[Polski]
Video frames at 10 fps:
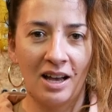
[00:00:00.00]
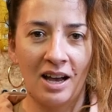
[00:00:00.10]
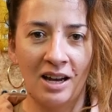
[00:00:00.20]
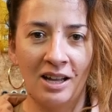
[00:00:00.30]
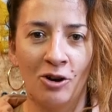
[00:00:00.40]

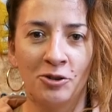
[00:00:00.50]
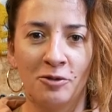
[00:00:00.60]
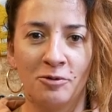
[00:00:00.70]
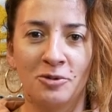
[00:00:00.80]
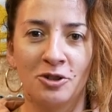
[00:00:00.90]
Ale o
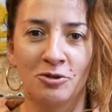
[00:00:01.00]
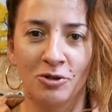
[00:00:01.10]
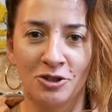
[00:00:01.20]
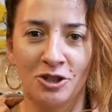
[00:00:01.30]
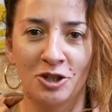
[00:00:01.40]
tym w
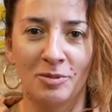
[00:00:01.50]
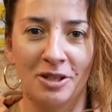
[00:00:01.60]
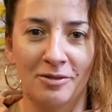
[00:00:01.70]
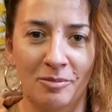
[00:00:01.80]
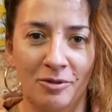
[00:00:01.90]
przyszłości jeszcze
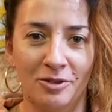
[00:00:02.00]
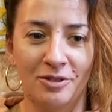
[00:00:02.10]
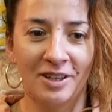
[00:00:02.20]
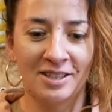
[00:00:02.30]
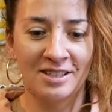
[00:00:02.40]
będę Wam
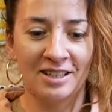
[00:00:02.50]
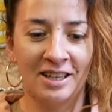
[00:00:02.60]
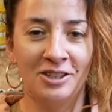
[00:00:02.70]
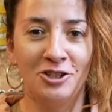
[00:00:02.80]
mówić więcej.